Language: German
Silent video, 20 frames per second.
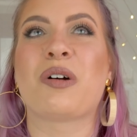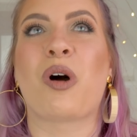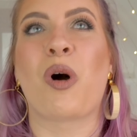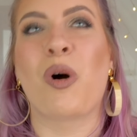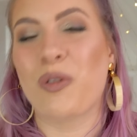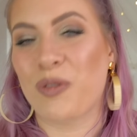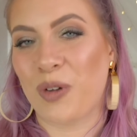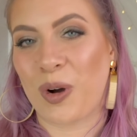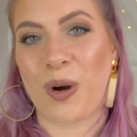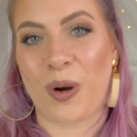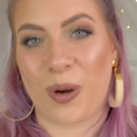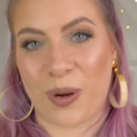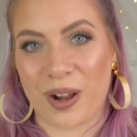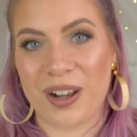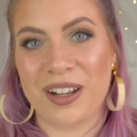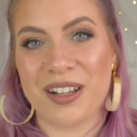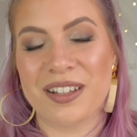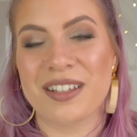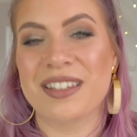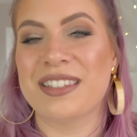
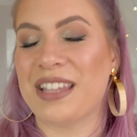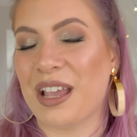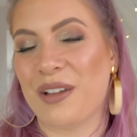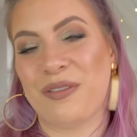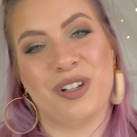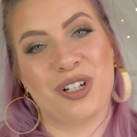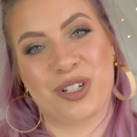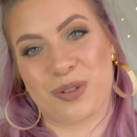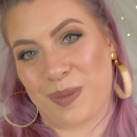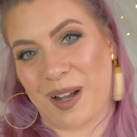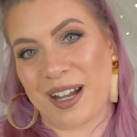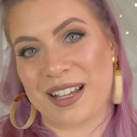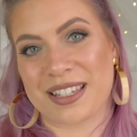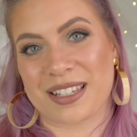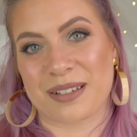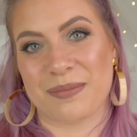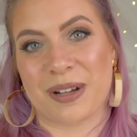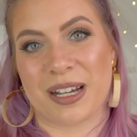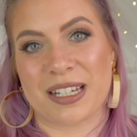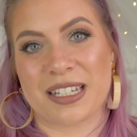overall sehr viel
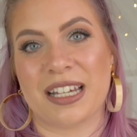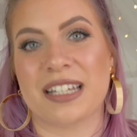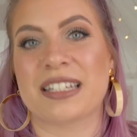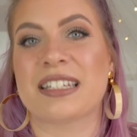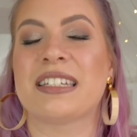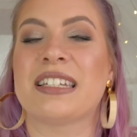Spaß gemacht hat.